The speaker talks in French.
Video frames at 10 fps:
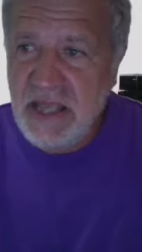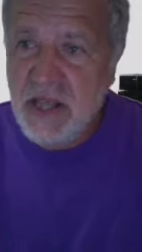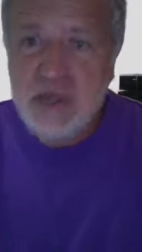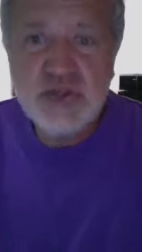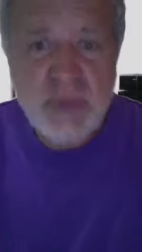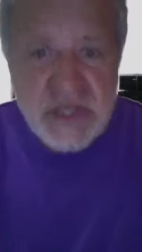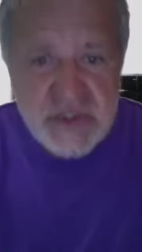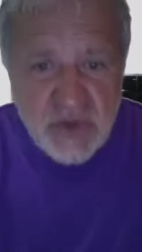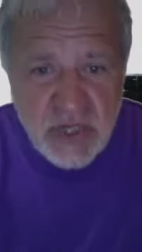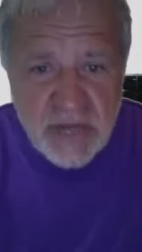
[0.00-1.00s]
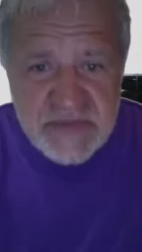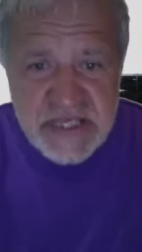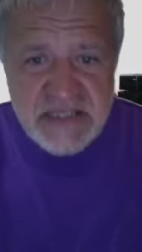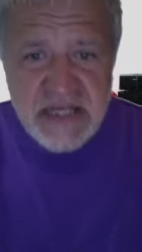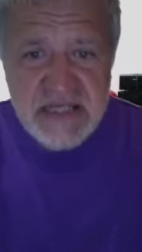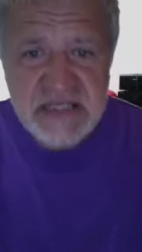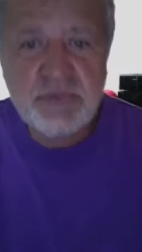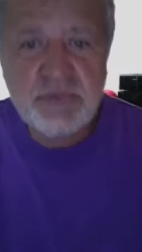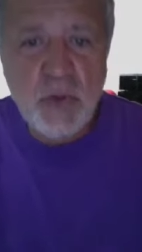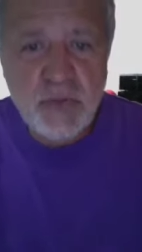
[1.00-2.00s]
Je suis pas sûr que la psychanalyse
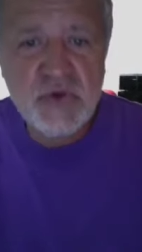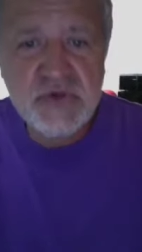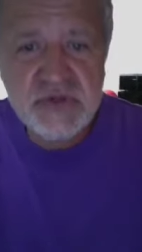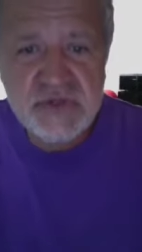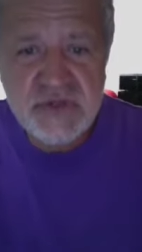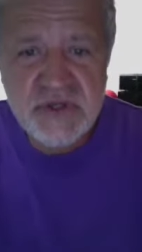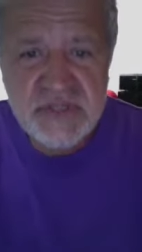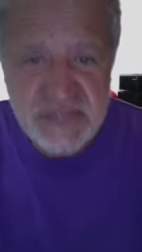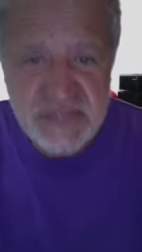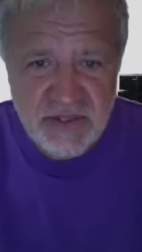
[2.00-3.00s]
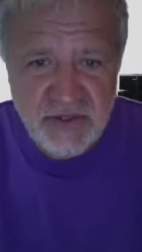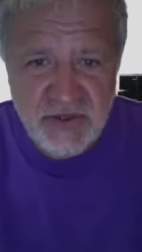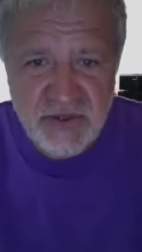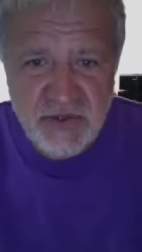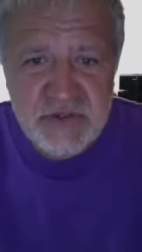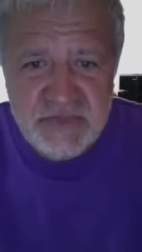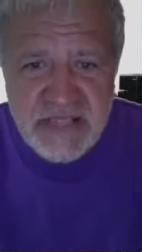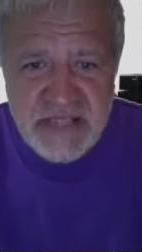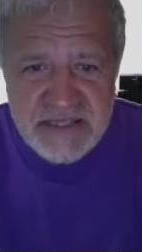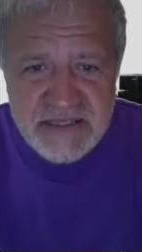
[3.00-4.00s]
propose cette euh,
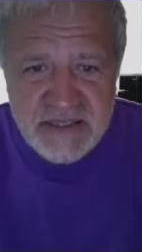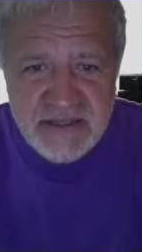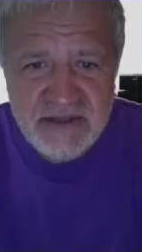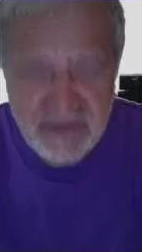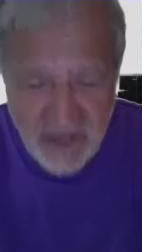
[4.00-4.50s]
hospitalité. Hein.